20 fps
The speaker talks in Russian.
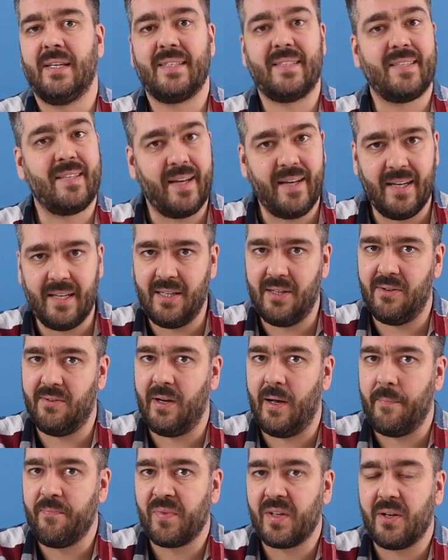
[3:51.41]

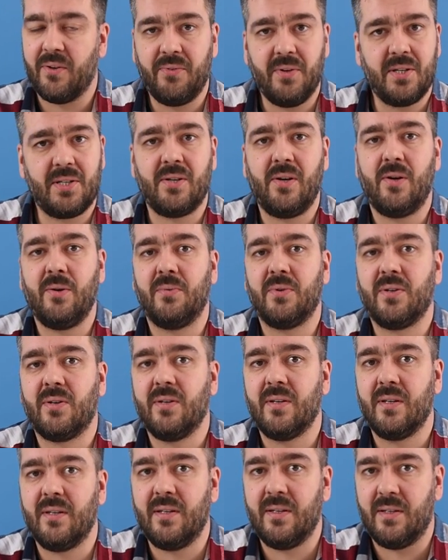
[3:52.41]
среднего выше
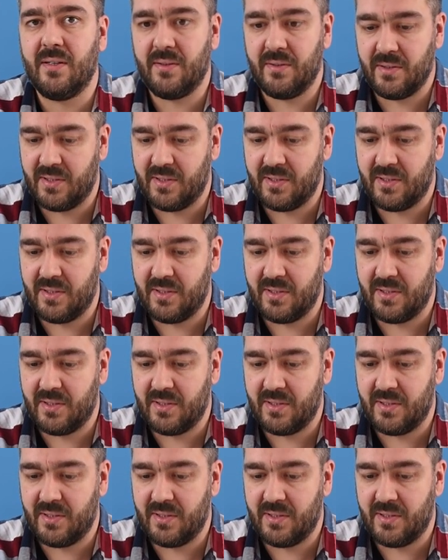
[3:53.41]
э,